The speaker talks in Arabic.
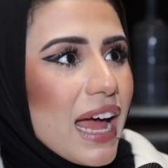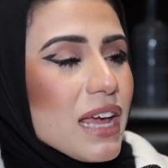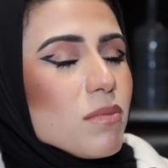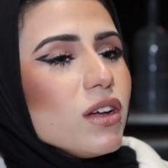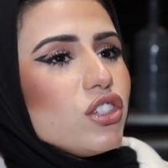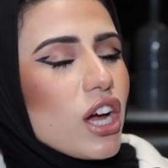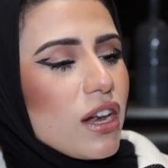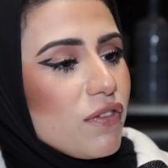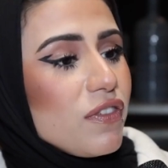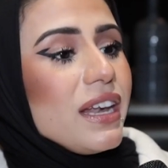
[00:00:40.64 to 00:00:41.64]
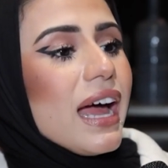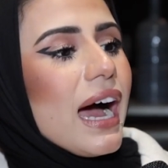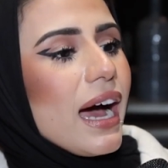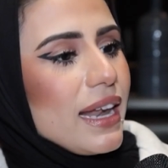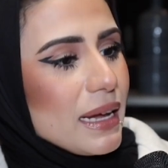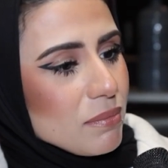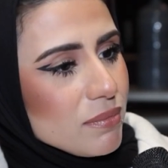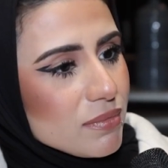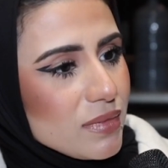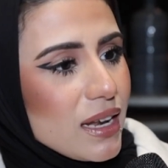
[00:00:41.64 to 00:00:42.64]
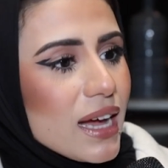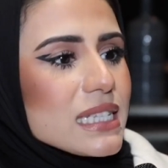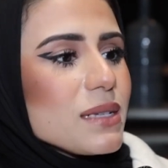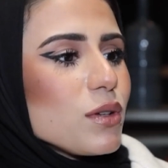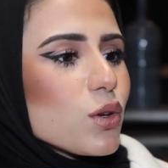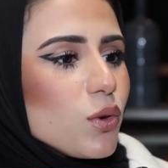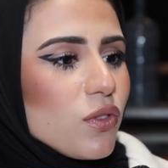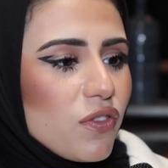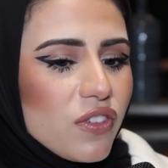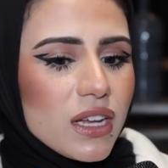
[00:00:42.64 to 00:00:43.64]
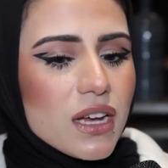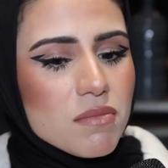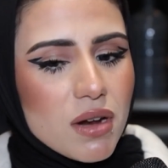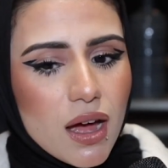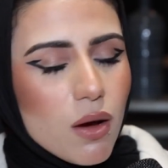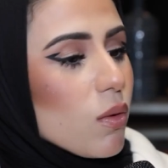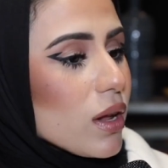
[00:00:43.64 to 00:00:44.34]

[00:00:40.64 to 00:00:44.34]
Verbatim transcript: اي مجال في العالم لازم يكون في امراه او